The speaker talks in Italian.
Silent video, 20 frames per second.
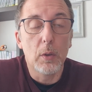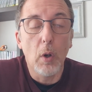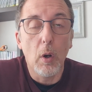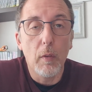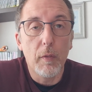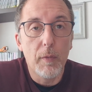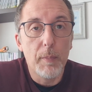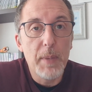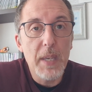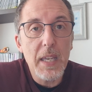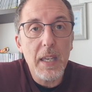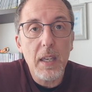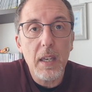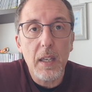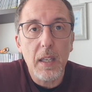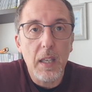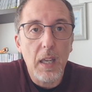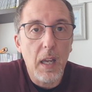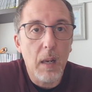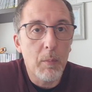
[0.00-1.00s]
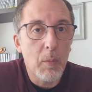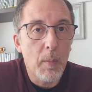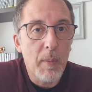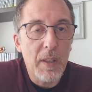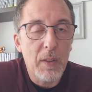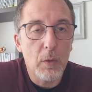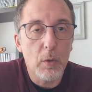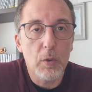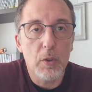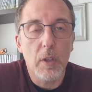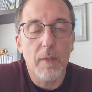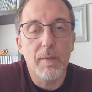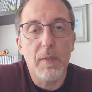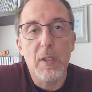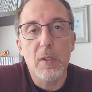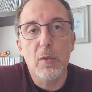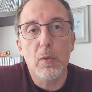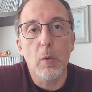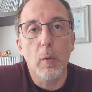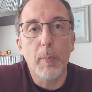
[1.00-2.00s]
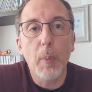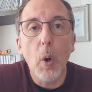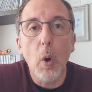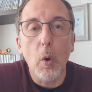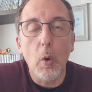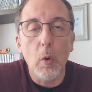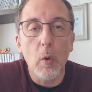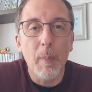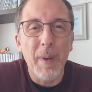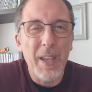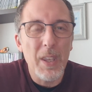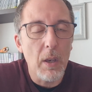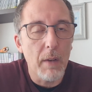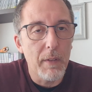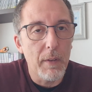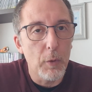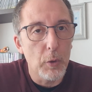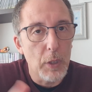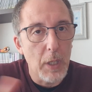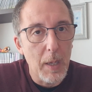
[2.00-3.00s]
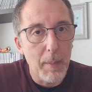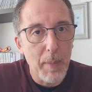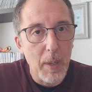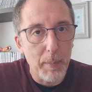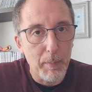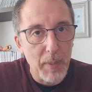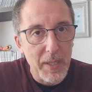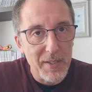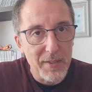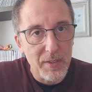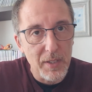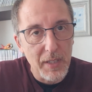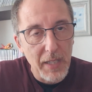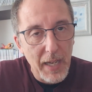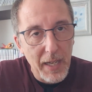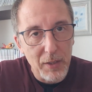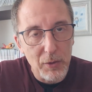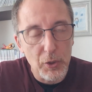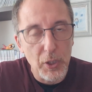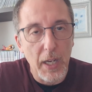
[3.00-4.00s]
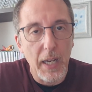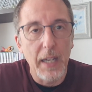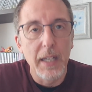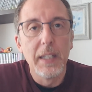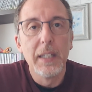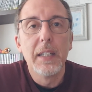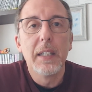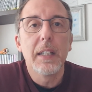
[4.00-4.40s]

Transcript: Dovvik, che al momento si è visto poco, ma io avevo delle perplessità già